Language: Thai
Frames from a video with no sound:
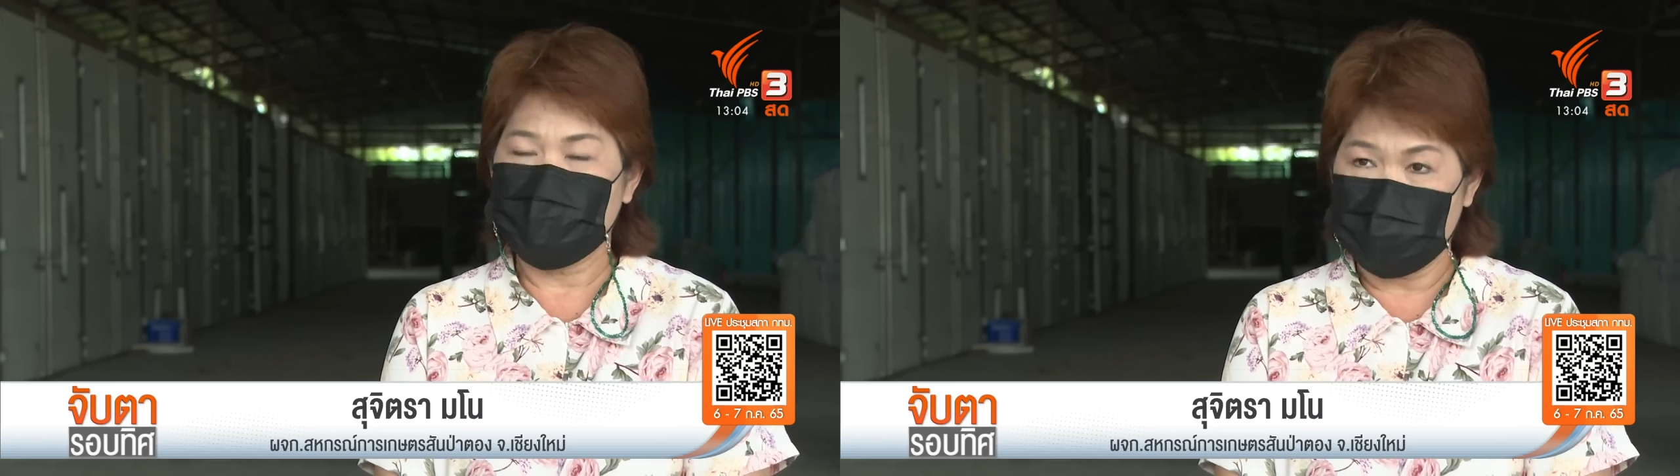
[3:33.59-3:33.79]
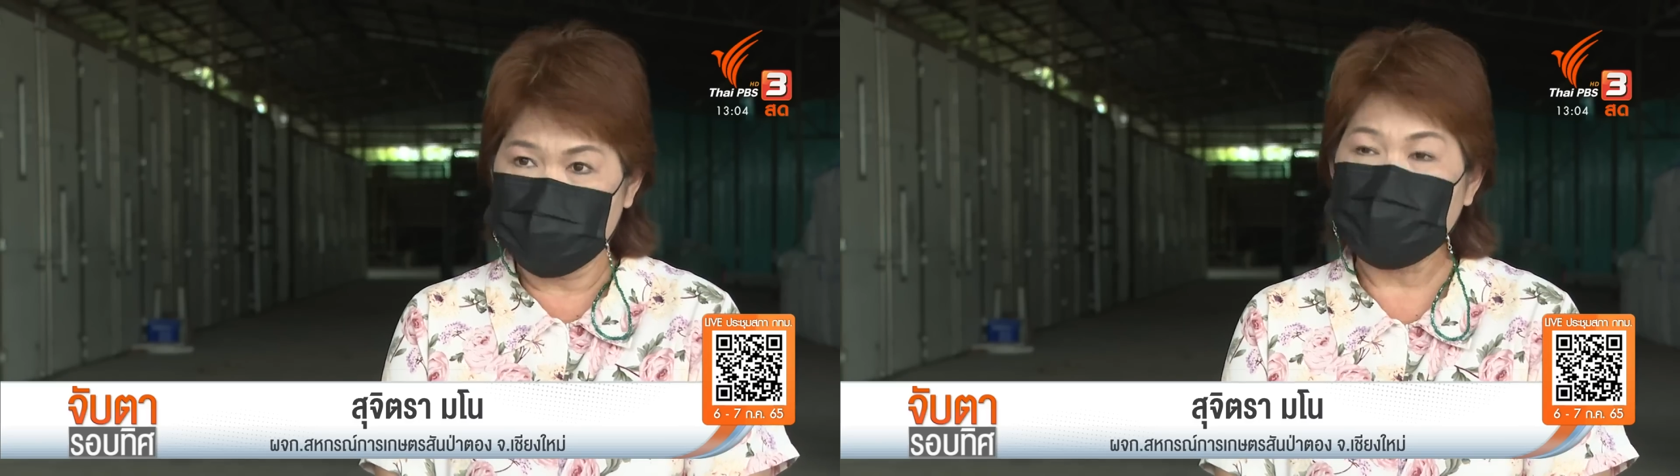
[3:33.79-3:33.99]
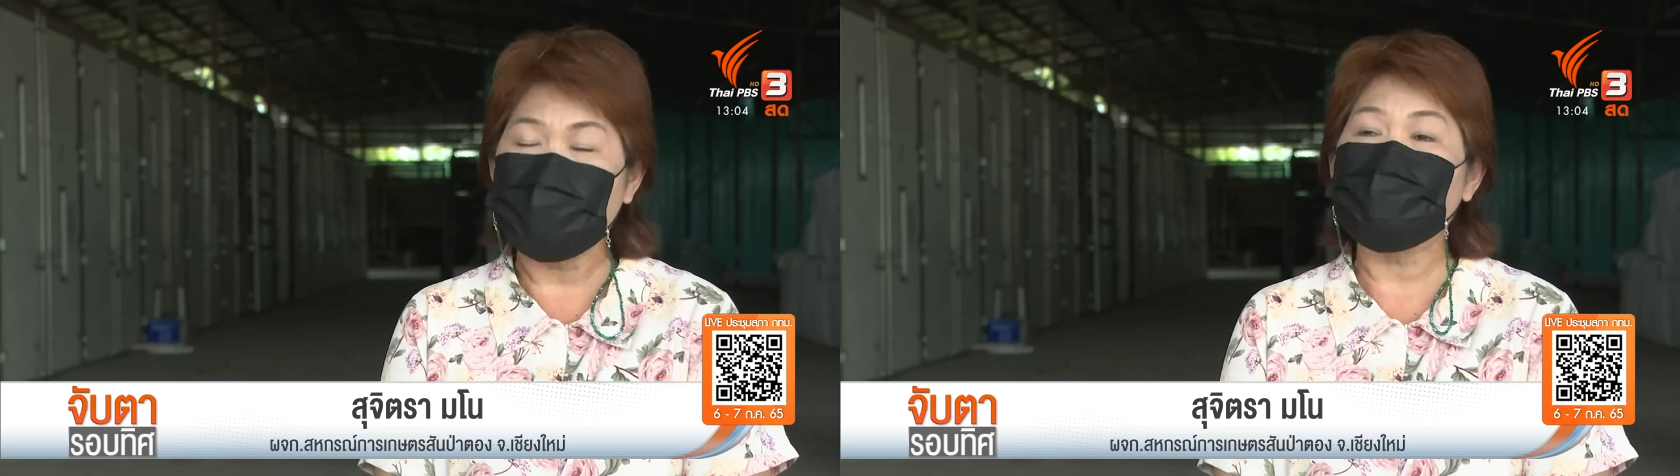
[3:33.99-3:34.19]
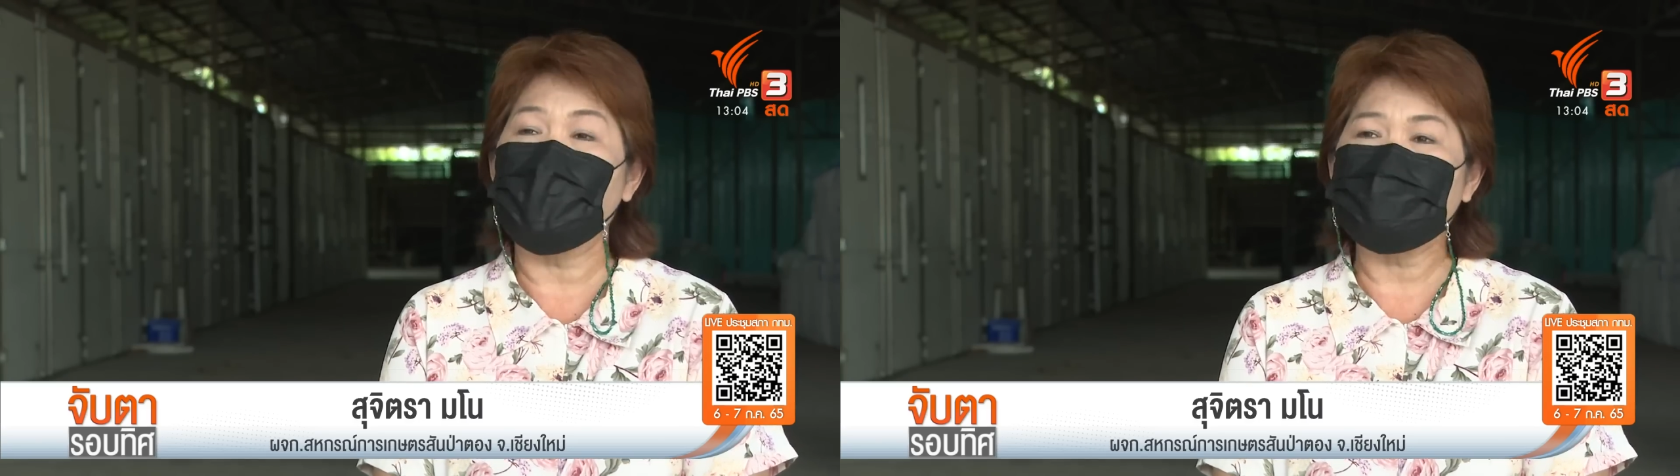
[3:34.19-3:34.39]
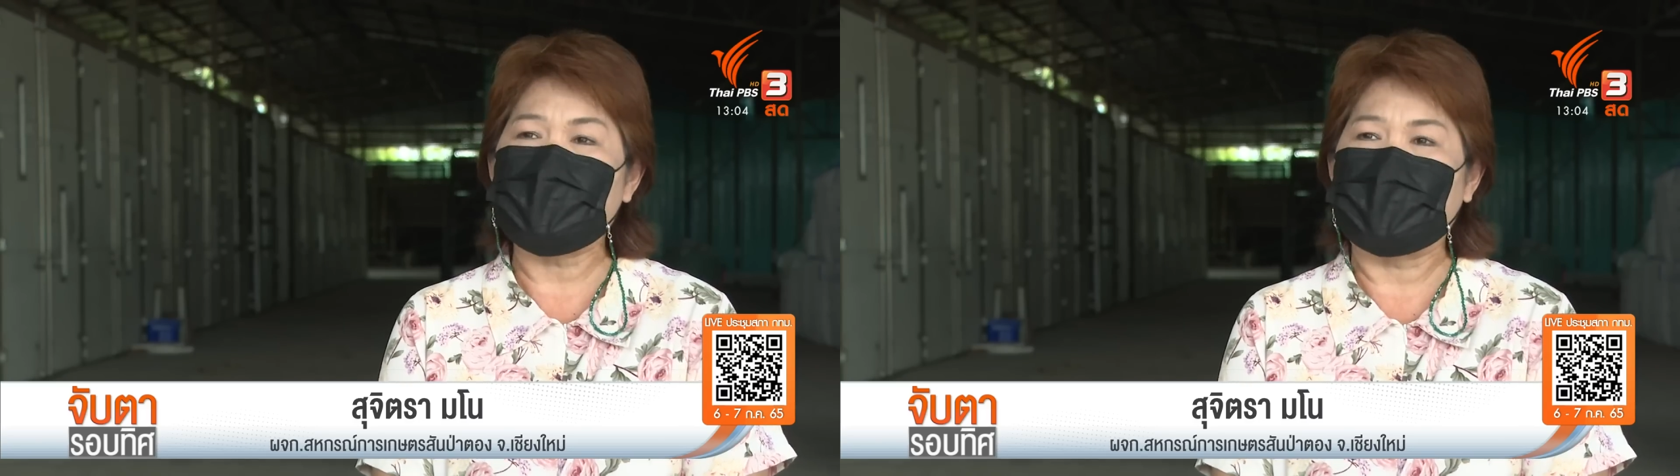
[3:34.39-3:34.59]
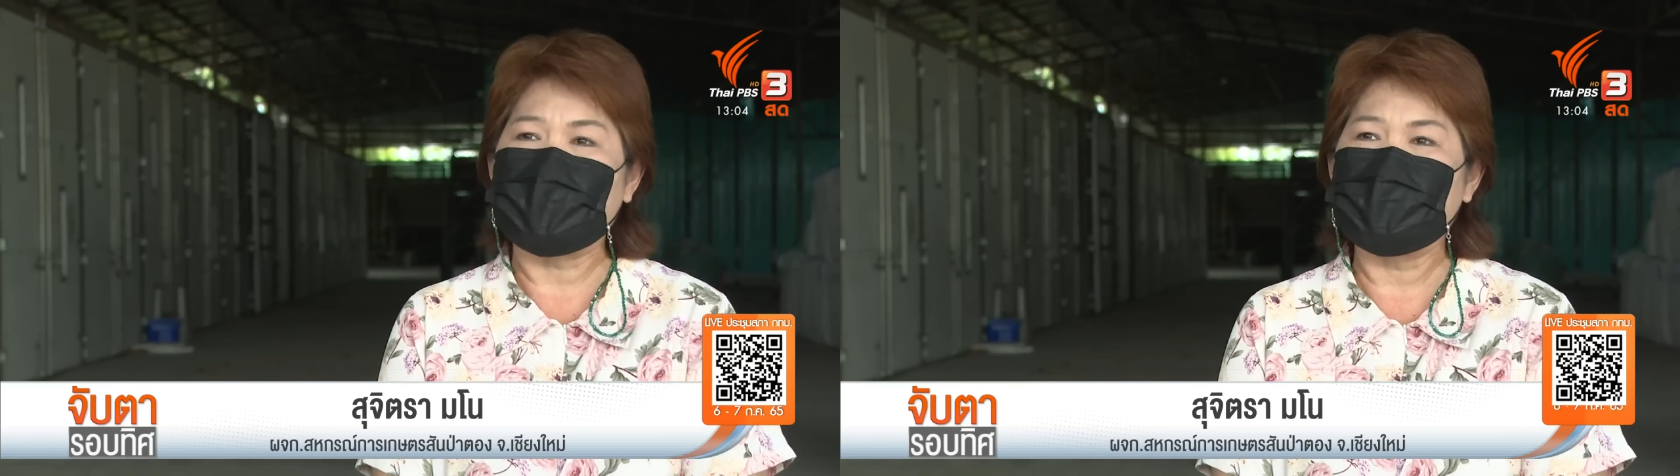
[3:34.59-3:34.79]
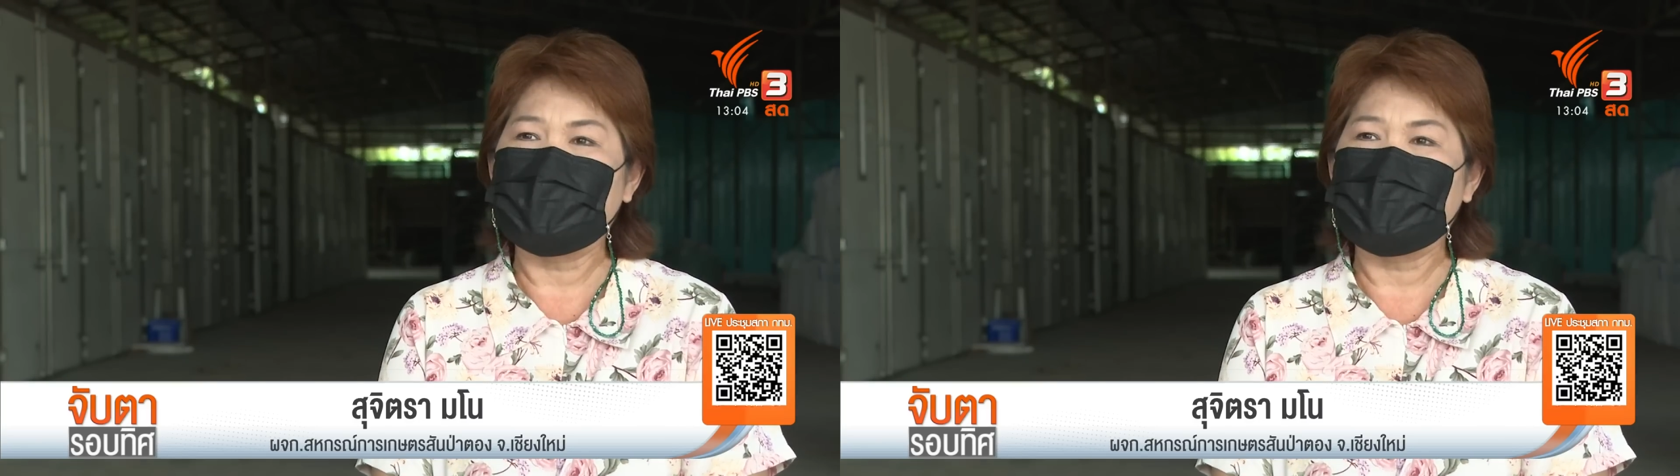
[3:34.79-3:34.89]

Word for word: สมาชิกพึงพอใจ